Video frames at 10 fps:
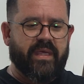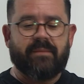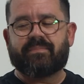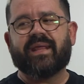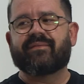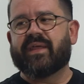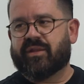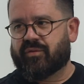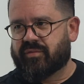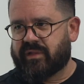
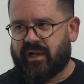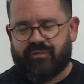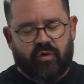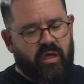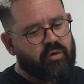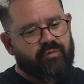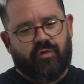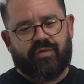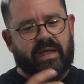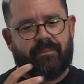empreendendo. Ela falou: ah, não
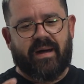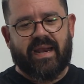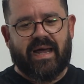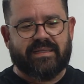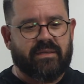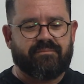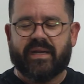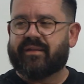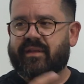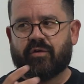vou ficar parada.
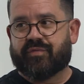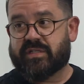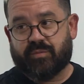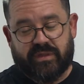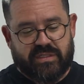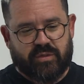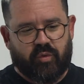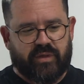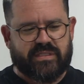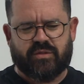Empreendeu, fez muitas
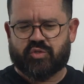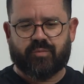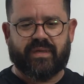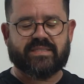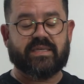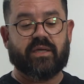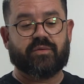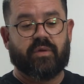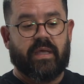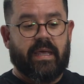coisas, deu super certo.